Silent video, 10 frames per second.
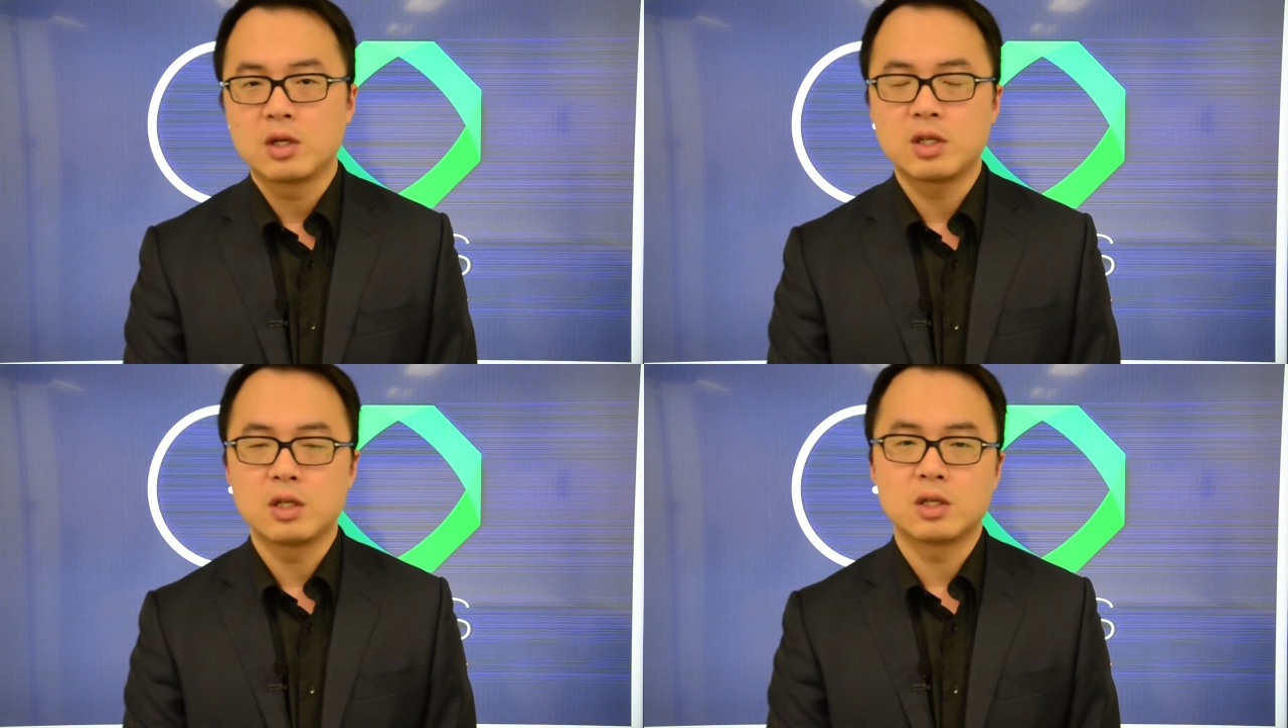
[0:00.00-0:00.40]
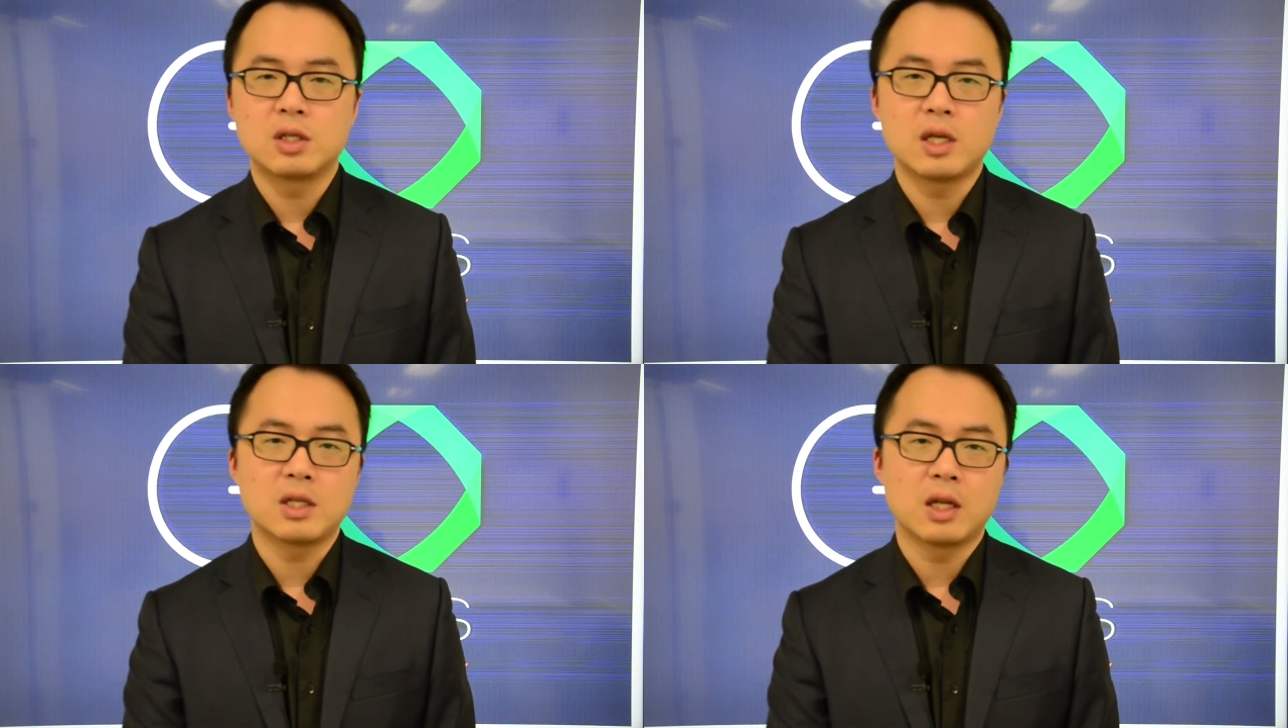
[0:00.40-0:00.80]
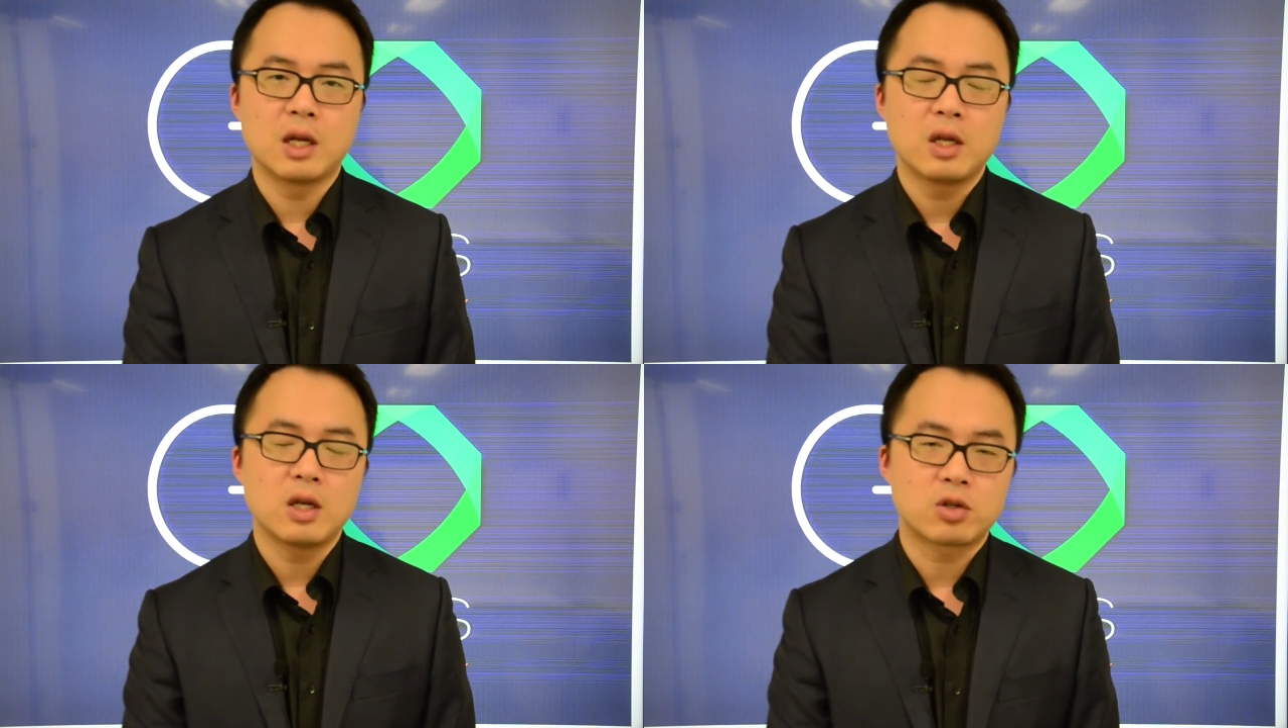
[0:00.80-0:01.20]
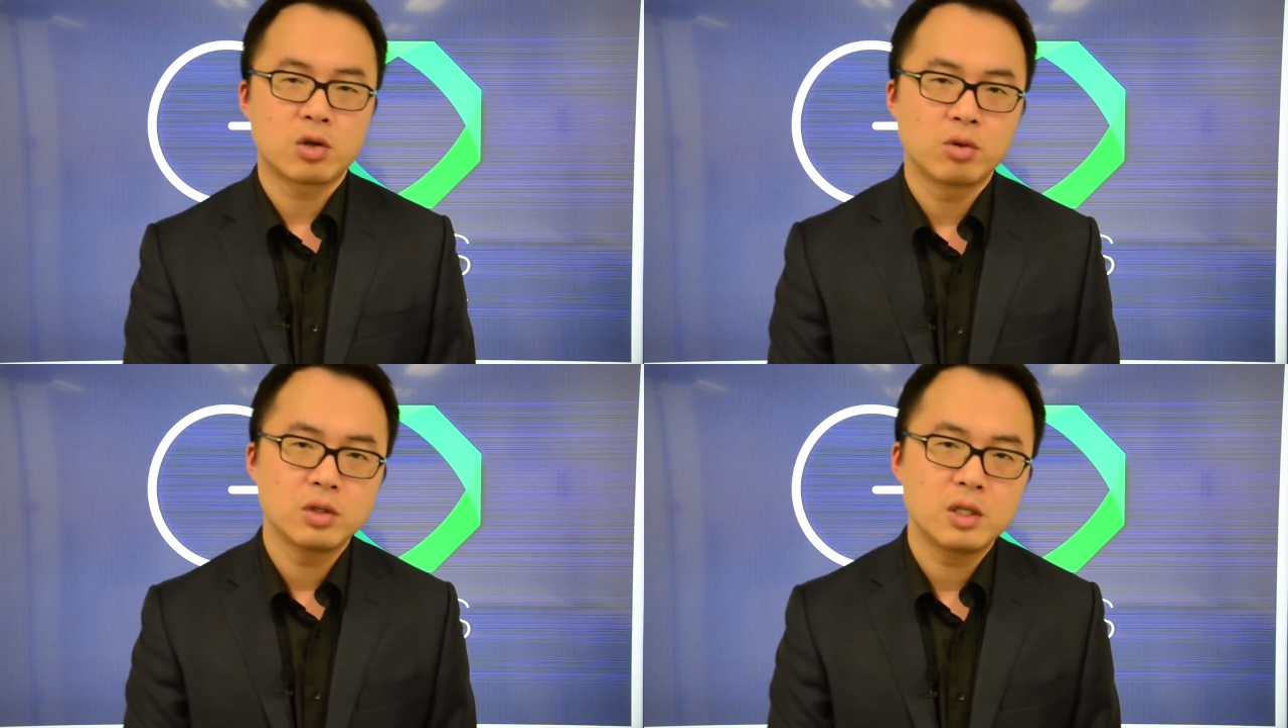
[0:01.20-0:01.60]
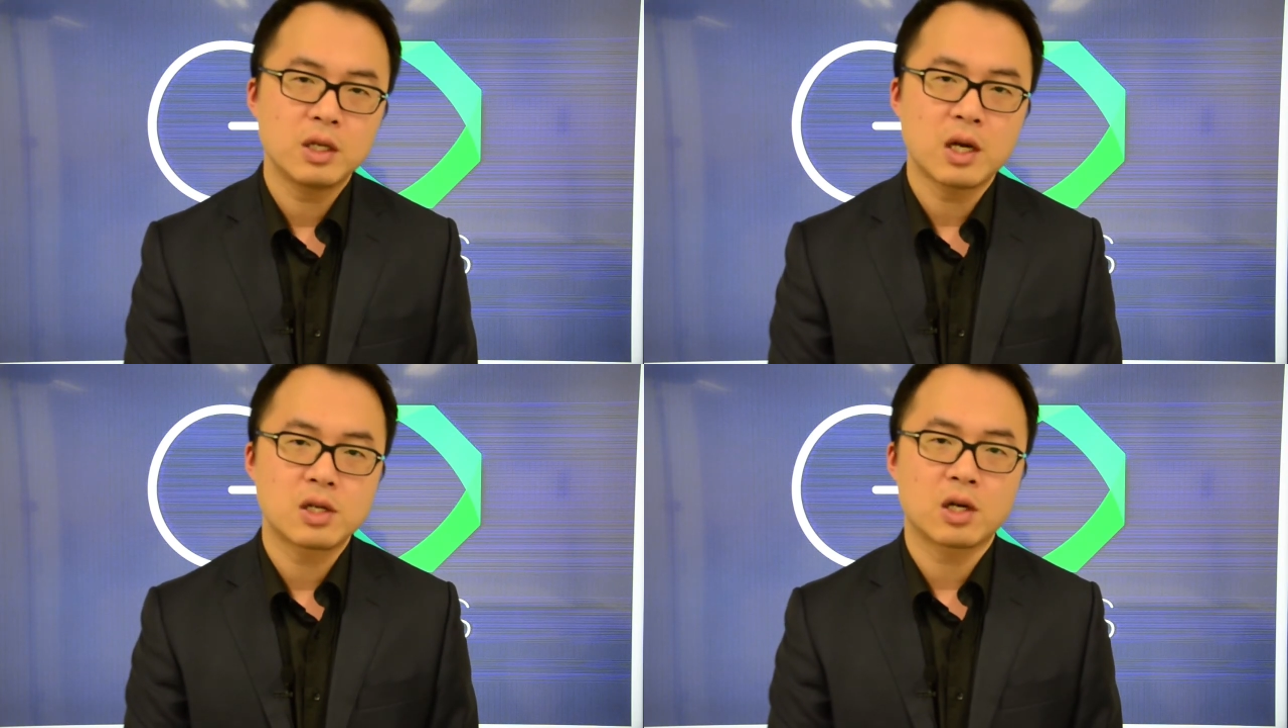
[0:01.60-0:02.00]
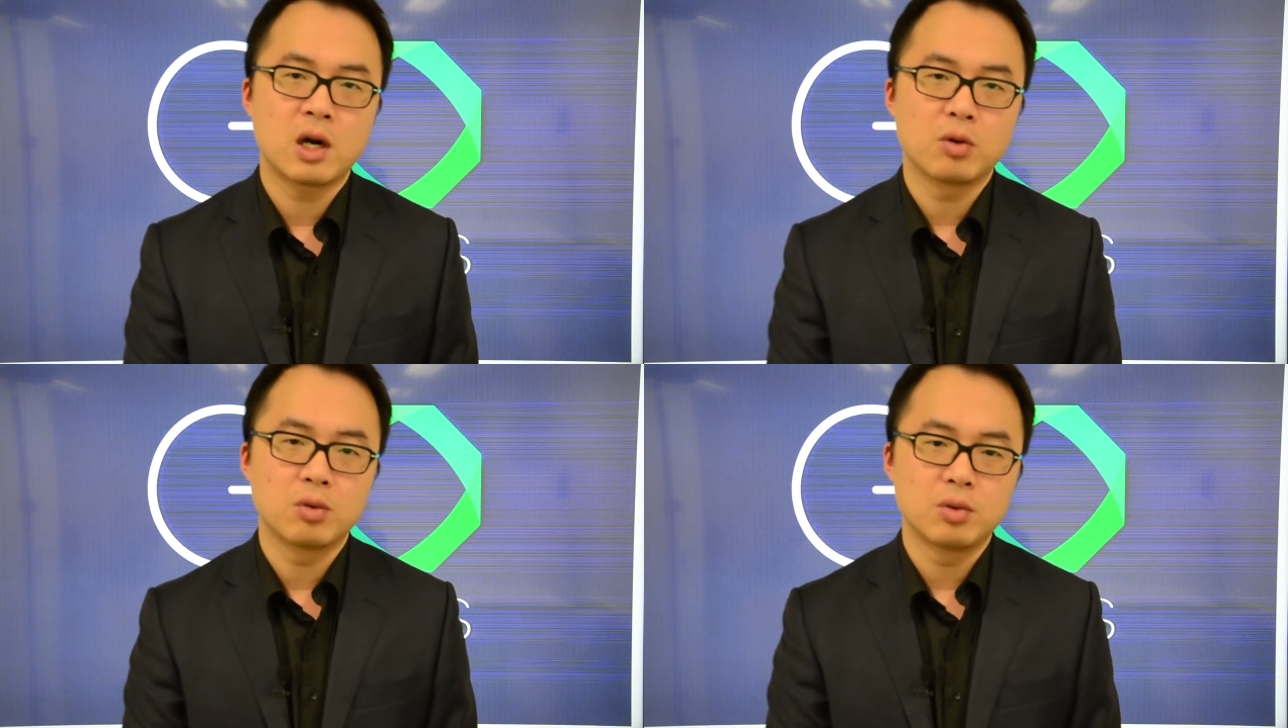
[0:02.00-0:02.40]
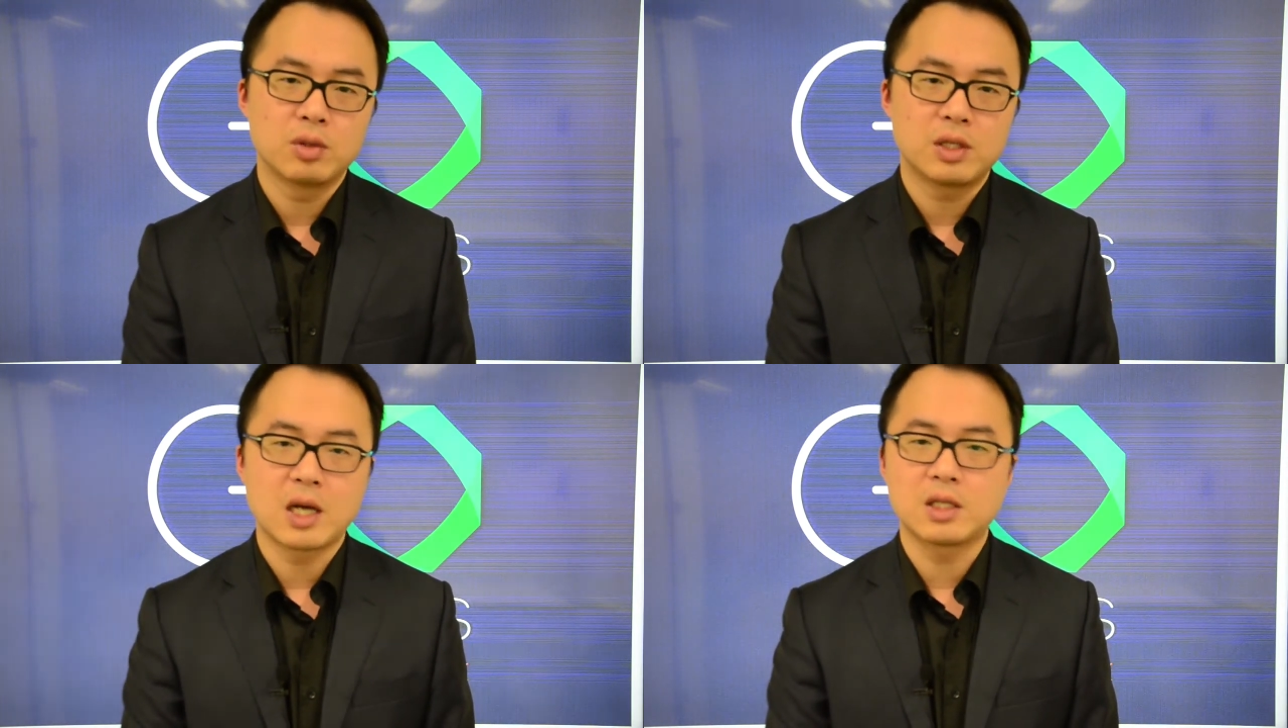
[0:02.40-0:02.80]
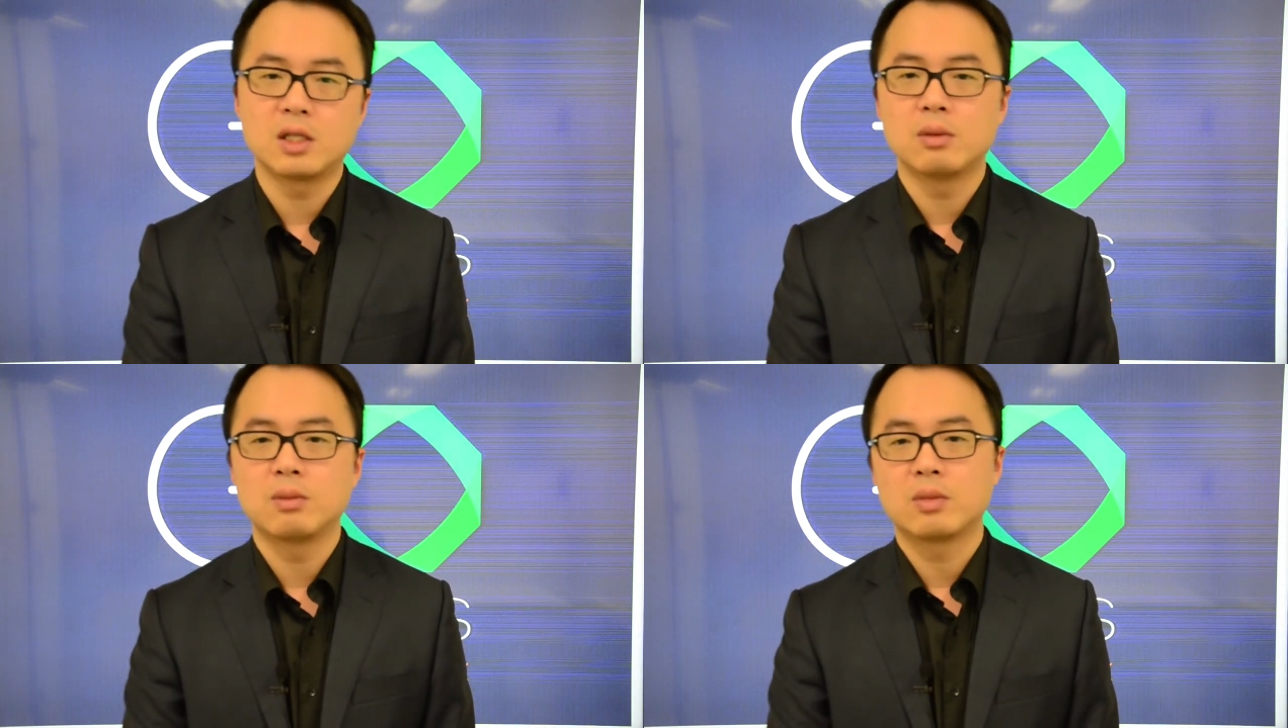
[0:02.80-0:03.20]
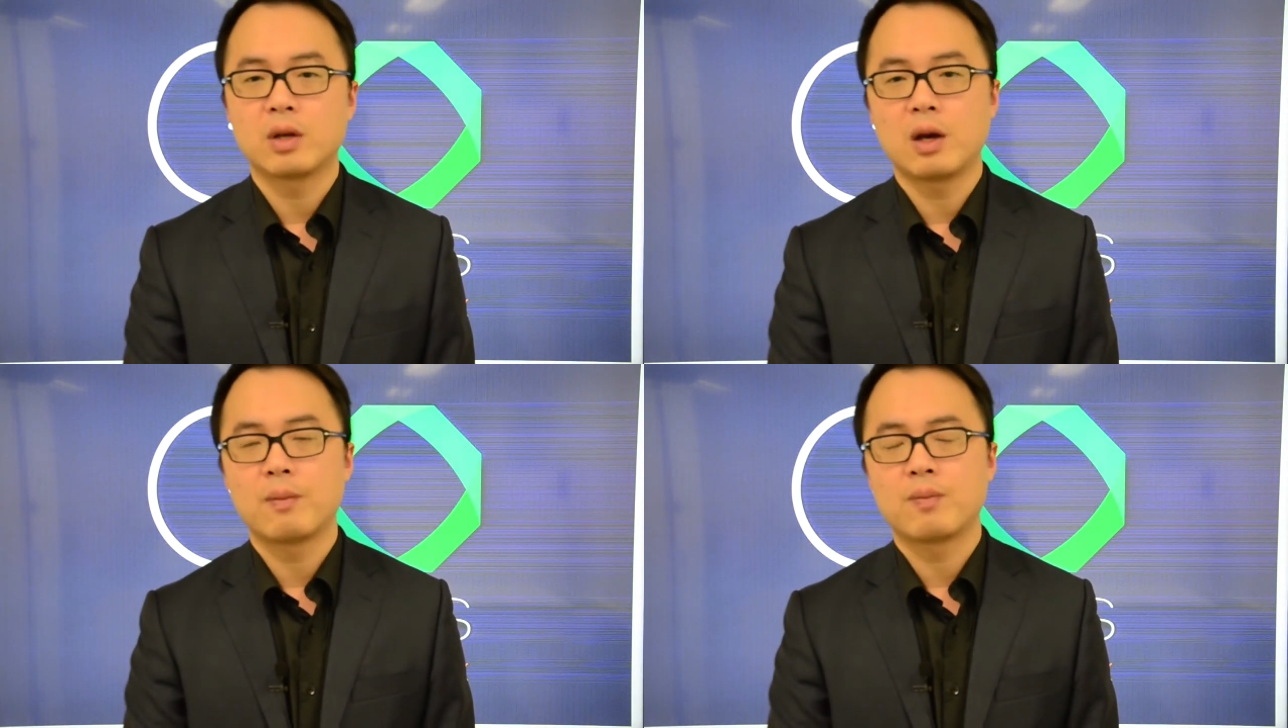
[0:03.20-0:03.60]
甚至现在呢要重新开始考虑加息啊。